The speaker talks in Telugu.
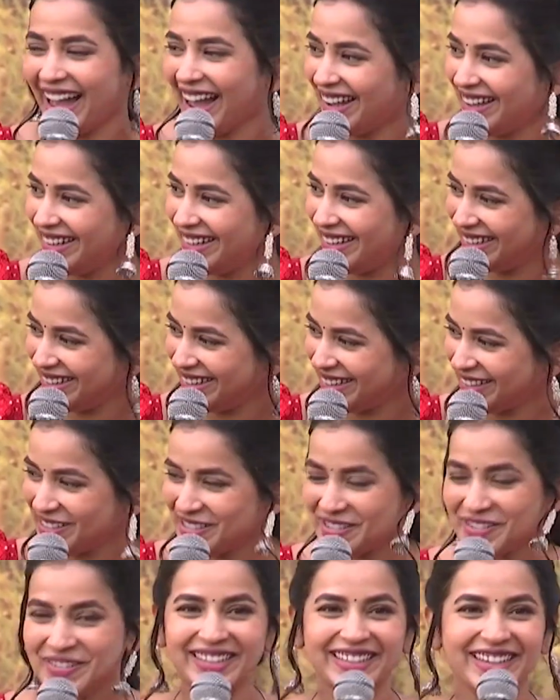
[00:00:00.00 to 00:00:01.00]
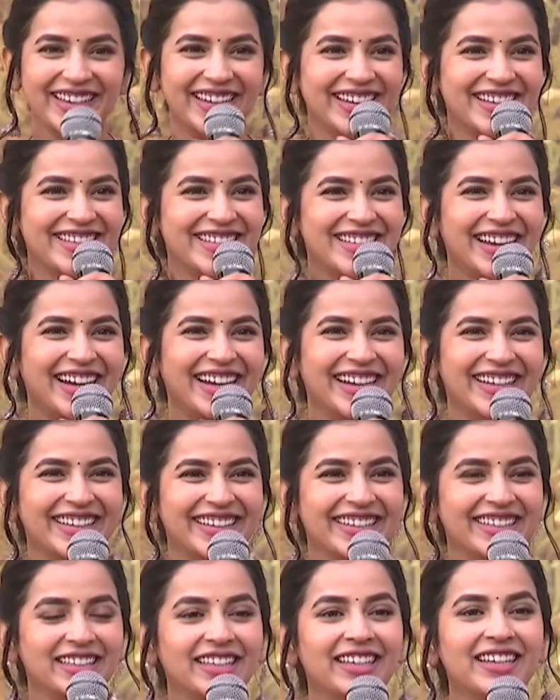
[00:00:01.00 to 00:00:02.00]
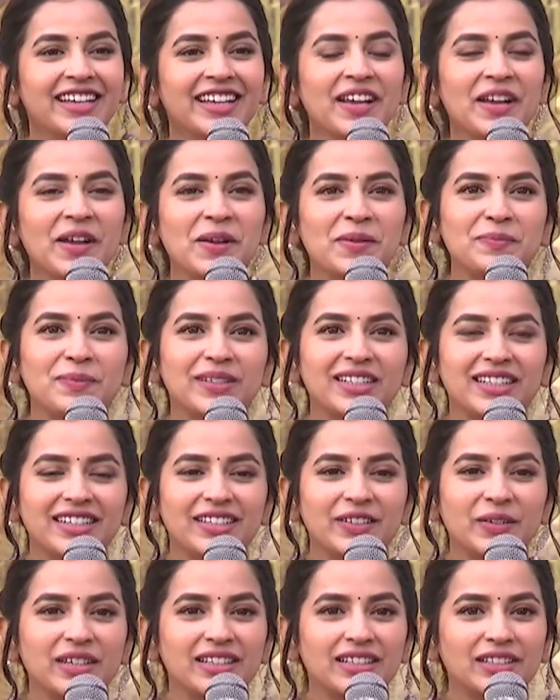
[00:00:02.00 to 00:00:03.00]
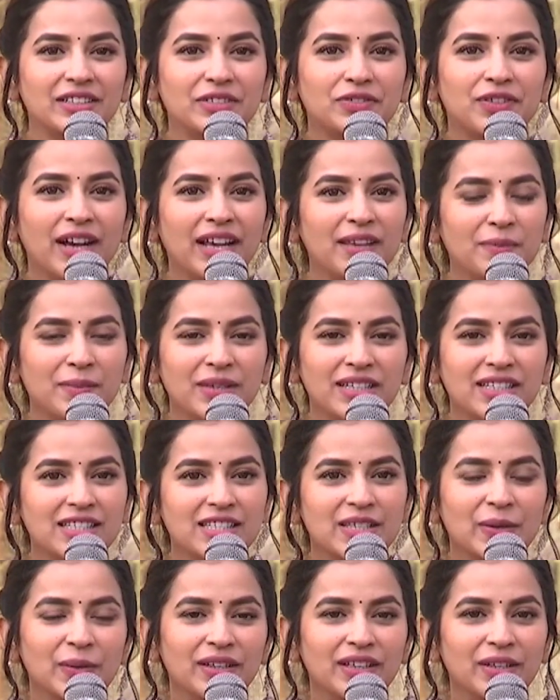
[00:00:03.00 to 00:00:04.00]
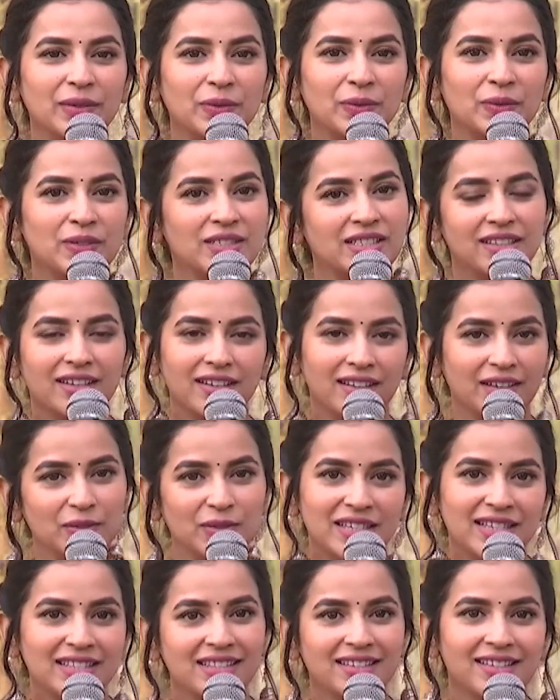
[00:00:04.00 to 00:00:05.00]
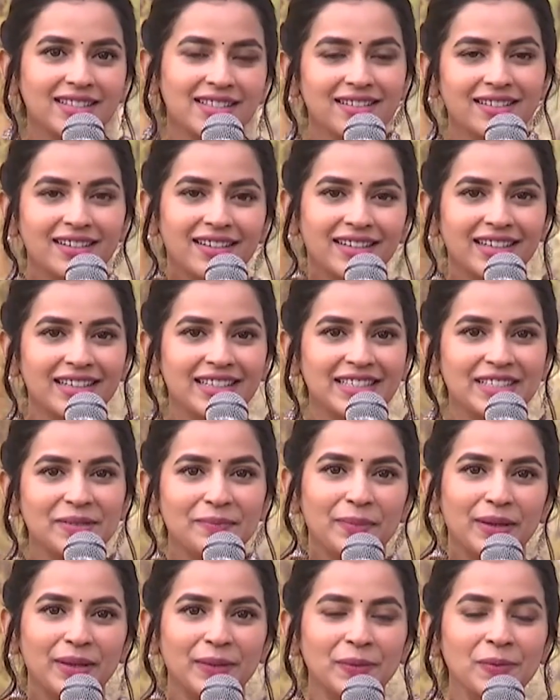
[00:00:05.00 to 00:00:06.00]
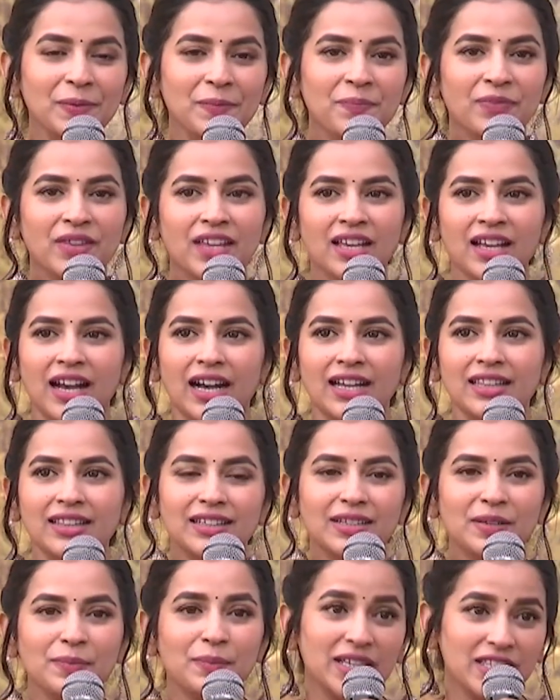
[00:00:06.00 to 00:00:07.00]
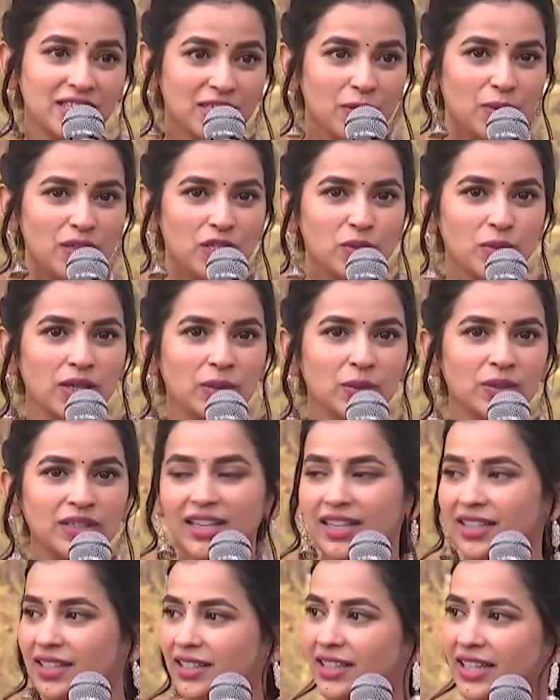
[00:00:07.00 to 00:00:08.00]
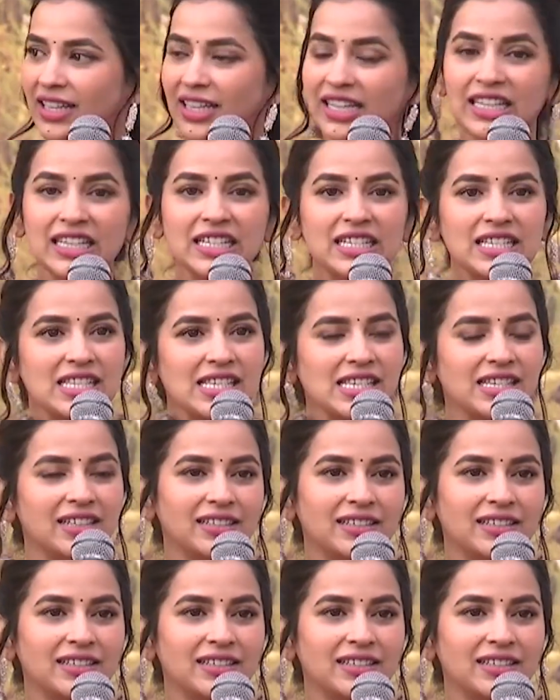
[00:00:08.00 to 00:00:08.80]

ఆయనకి తెలుసు అది ఎలా స్టార్ట్ అయింది బట్ ఒక ఫైవ్ మినిట్స్లో నేను సార్ నేను చేస్తాను సార్ అని చెప్పాను అంత మంచి విజువల్ ఉంది ఆయన ఇన్ని ఇయర్స్